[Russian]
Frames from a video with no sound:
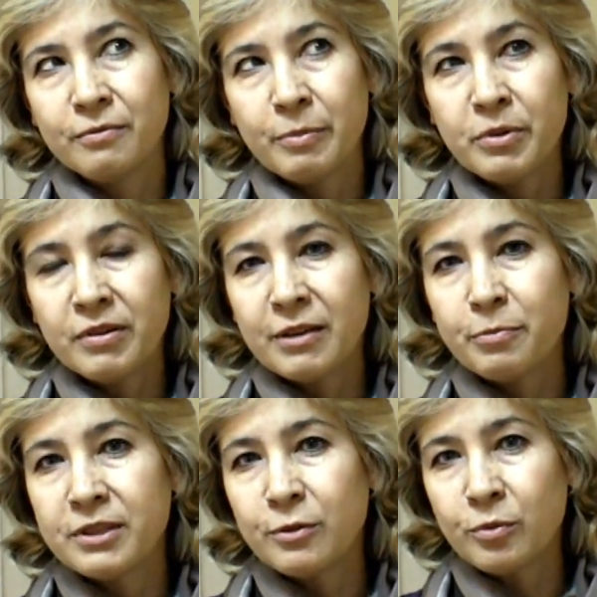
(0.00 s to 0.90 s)
Во-первых, я
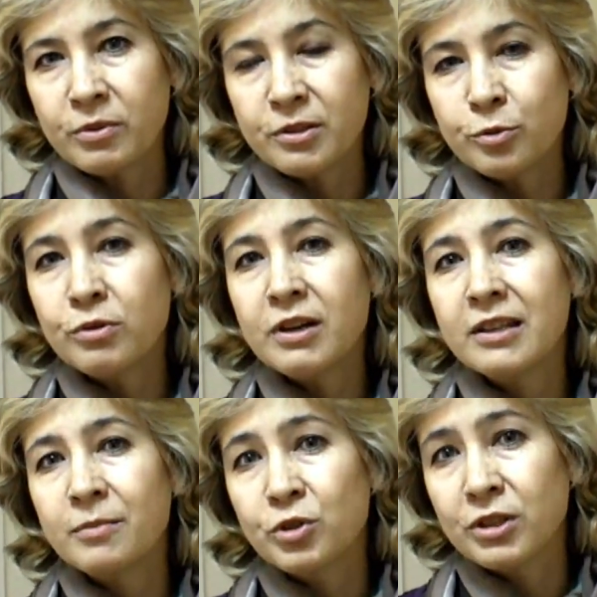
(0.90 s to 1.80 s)
познакомилась с
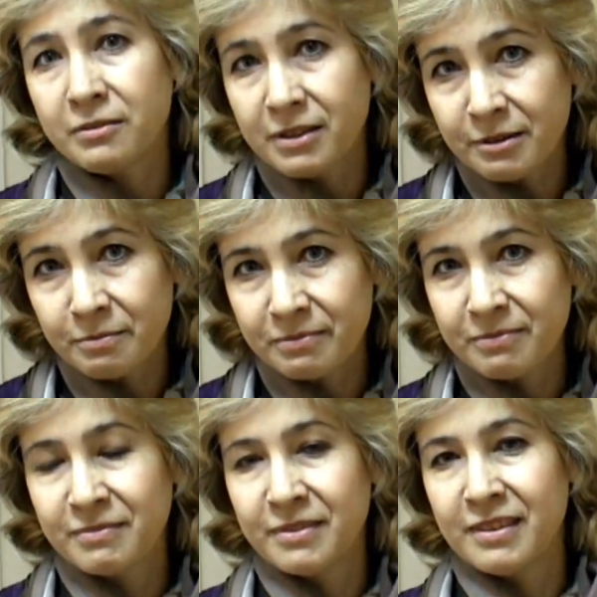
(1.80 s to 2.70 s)
уникальным человеком,
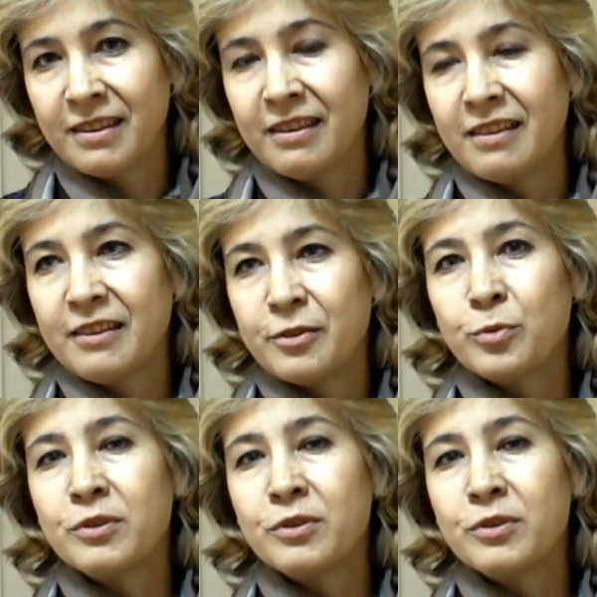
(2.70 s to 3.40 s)
с